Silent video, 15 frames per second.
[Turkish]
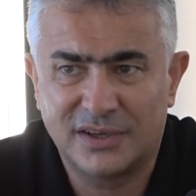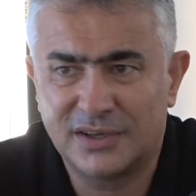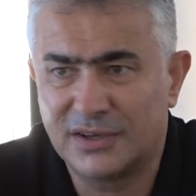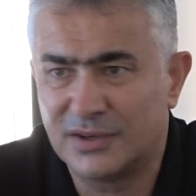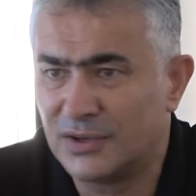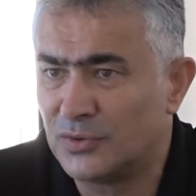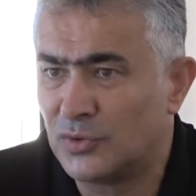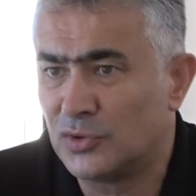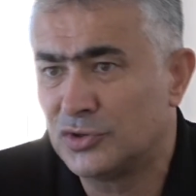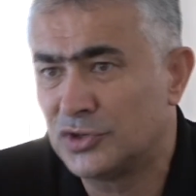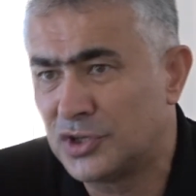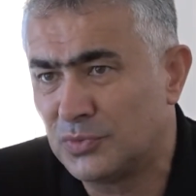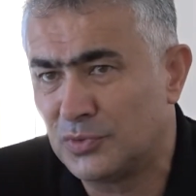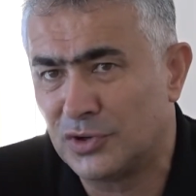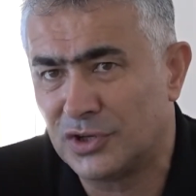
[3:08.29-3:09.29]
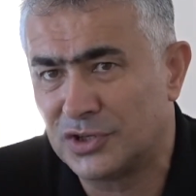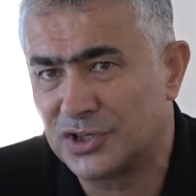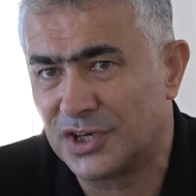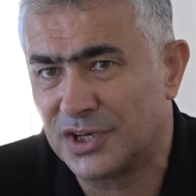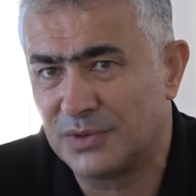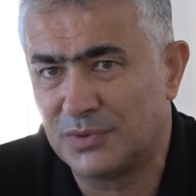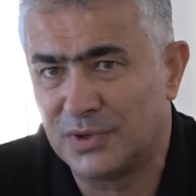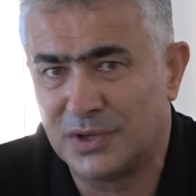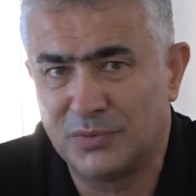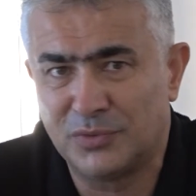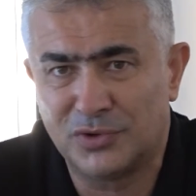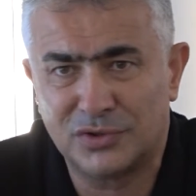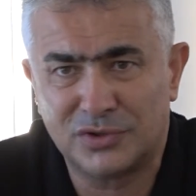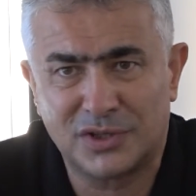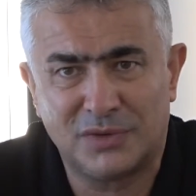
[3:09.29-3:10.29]
E, onun kim olacağını
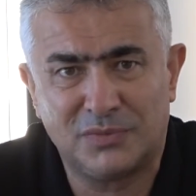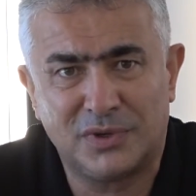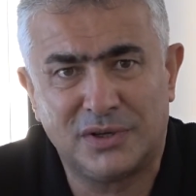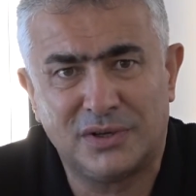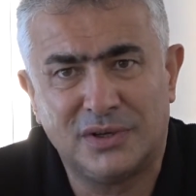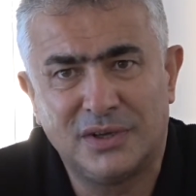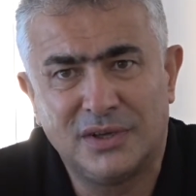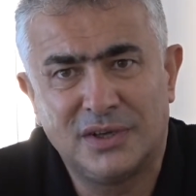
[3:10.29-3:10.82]
bilemiyoruz ama